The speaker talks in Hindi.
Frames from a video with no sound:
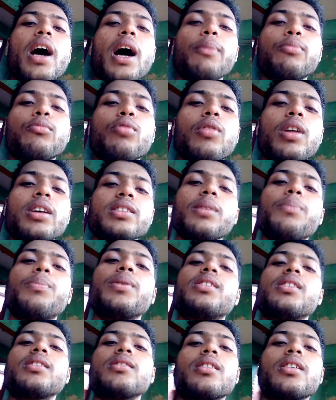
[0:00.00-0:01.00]
आप थोड़ा सा
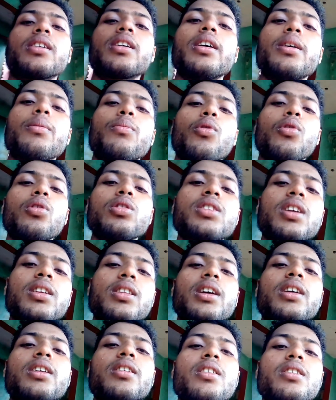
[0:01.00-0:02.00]
पेशेंस रखिए बहुत
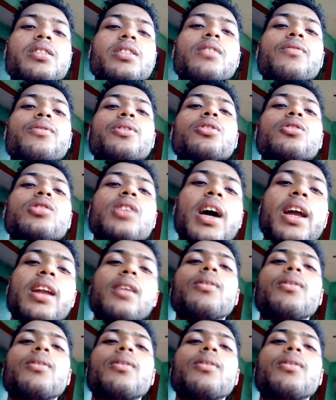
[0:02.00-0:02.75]
ज़्यादा इंटरेस्टिंग वीडियोज़